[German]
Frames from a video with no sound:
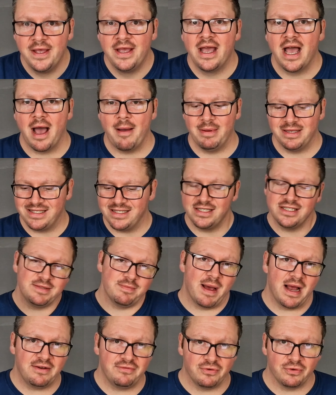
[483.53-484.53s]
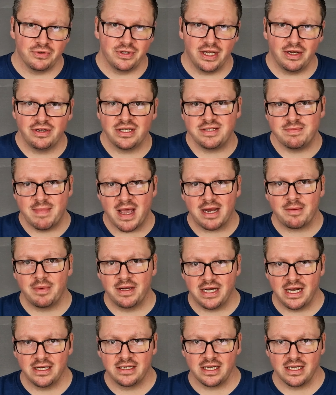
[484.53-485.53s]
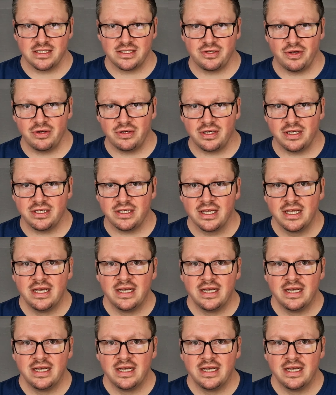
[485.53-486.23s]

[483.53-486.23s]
aber es ist ein Smartphone, ja, und das merkt man halt ganz deutlich.